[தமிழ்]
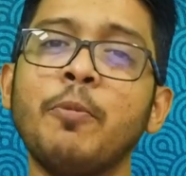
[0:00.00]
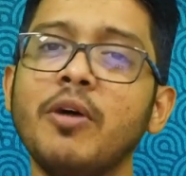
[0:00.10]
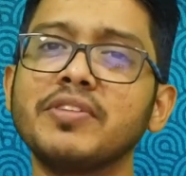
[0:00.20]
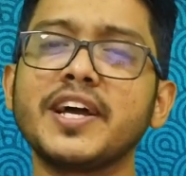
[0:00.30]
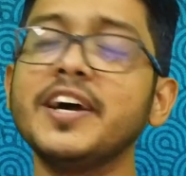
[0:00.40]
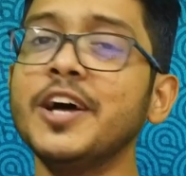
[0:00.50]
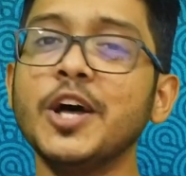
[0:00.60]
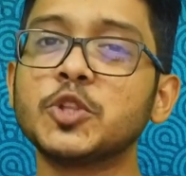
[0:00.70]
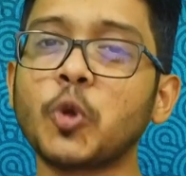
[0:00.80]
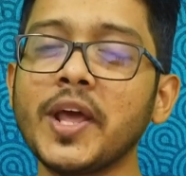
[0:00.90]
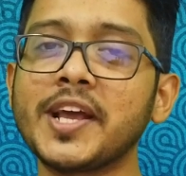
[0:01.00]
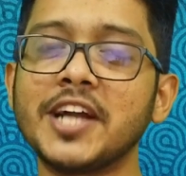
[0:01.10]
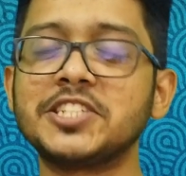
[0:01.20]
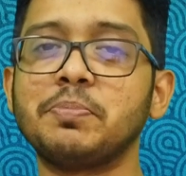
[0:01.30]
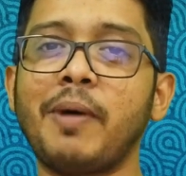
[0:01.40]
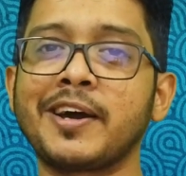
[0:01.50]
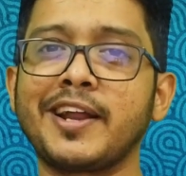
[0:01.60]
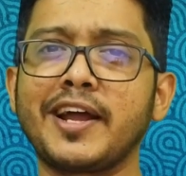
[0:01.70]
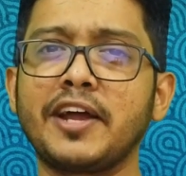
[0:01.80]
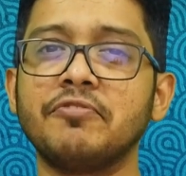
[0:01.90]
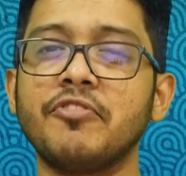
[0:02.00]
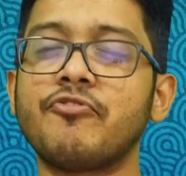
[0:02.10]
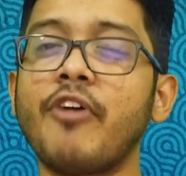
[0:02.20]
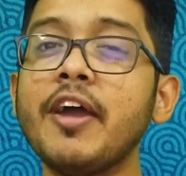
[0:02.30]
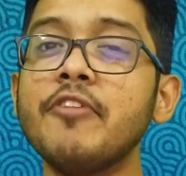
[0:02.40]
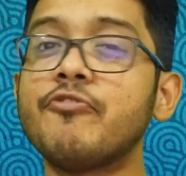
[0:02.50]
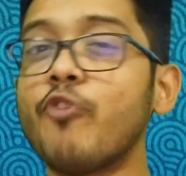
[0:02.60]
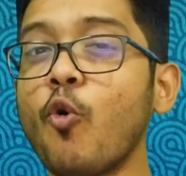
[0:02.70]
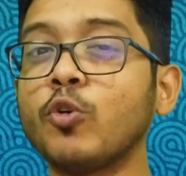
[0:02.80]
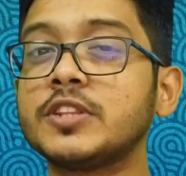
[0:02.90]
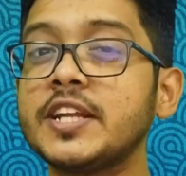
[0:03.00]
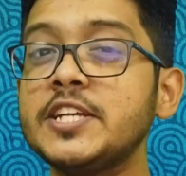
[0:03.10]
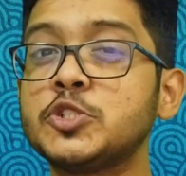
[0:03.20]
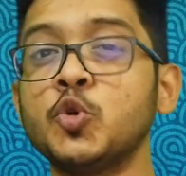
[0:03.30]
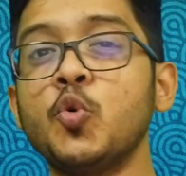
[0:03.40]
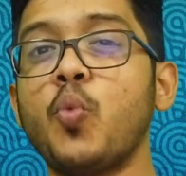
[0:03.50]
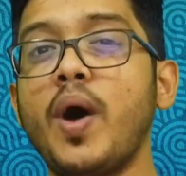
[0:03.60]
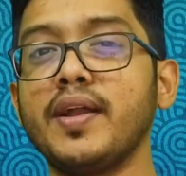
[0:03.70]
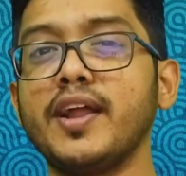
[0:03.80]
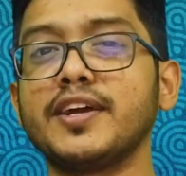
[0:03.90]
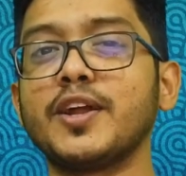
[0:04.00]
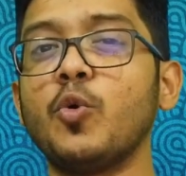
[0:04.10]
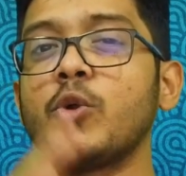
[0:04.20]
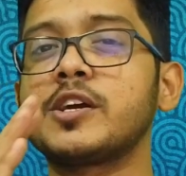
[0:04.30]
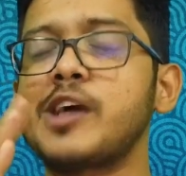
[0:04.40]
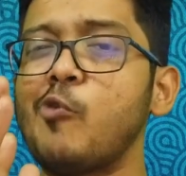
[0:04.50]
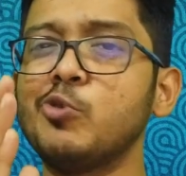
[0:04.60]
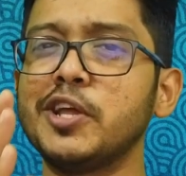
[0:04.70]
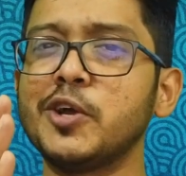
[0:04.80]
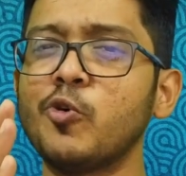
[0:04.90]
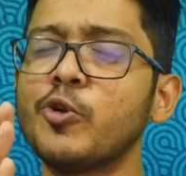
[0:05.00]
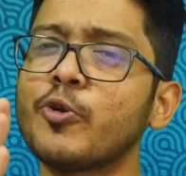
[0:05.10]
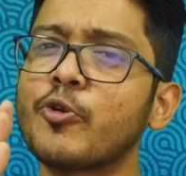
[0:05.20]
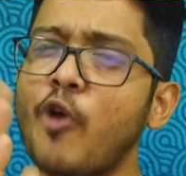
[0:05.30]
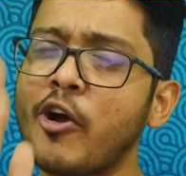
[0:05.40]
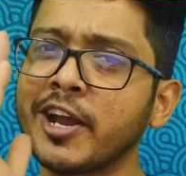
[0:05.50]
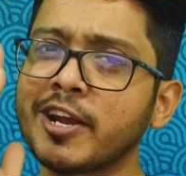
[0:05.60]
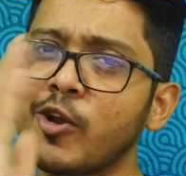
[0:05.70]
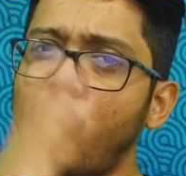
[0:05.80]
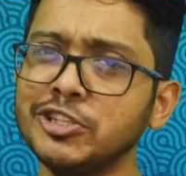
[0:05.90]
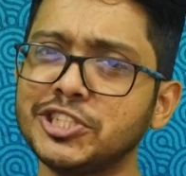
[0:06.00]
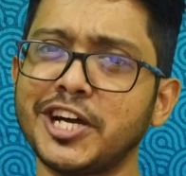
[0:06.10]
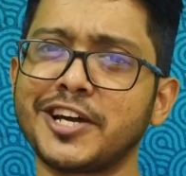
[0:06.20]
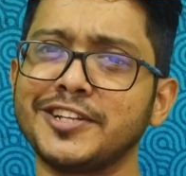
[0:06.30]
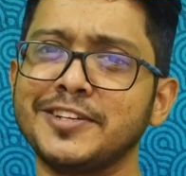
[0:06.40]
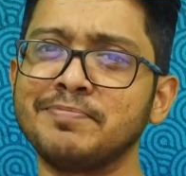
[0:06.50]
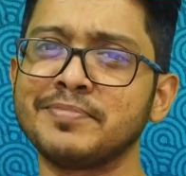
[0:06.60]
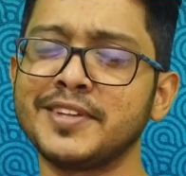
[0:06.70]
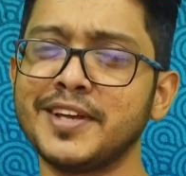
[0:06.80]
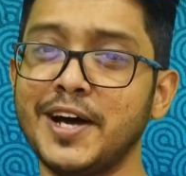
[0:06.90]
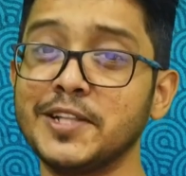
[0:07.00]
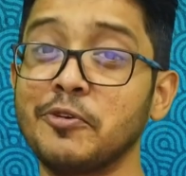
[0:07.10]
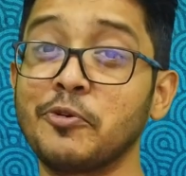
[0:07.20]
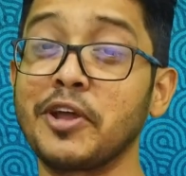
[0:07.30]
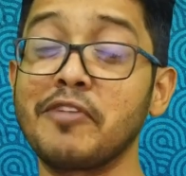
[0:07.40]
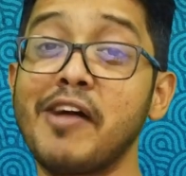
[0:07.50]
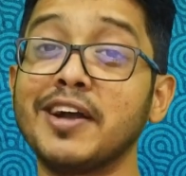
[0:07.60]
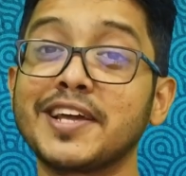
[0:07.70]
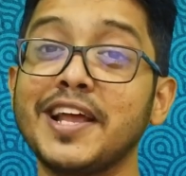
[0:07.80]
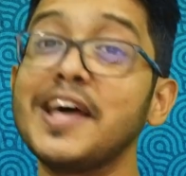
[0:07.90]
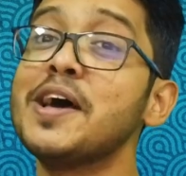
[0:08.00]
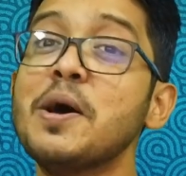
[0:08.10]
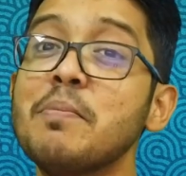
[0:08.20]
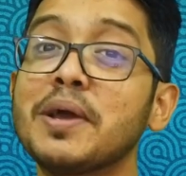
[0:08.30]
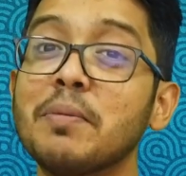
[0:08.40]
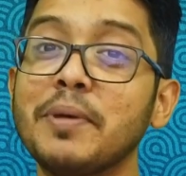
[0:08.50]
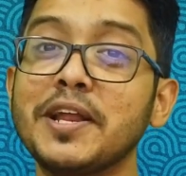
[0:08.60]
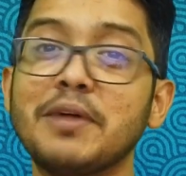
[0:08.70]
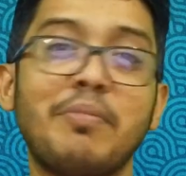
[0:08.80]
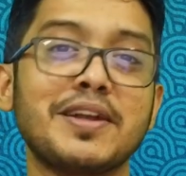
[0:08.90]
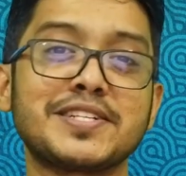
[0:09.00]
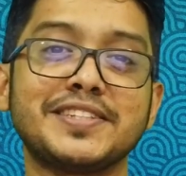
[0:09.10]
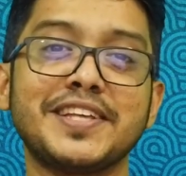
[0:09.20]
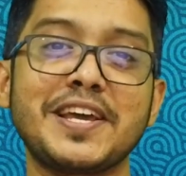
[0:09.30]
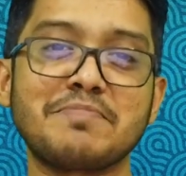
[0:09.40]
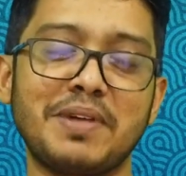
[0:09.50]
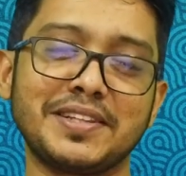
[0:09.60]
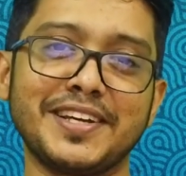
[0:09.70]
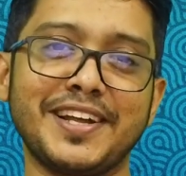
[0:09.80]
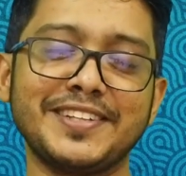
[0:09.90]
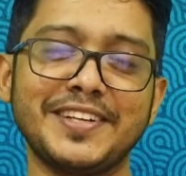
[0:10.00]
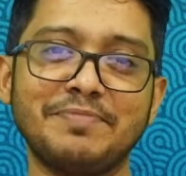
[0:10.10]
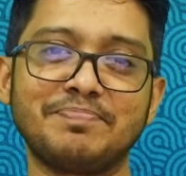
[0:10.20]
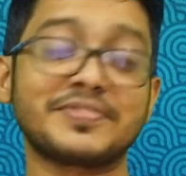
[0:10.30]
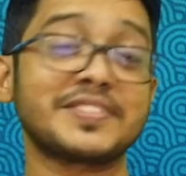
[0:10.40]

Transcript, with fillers: அப்போது அவங்க தொலைக்காட்சி பார்க்குறாங்க ஃபைவ் ஃபோர் த்ரீ டூ ஒன் என்கிற ஒரு கவுண்டிங்கோடு ஒரு ராக்கெட் லான்ச் ஆகிறது அது அவருடைய வாழ்க்கையில் மிகப்பெரிய மாற்றத்தை ஏற்படுத்துகிறது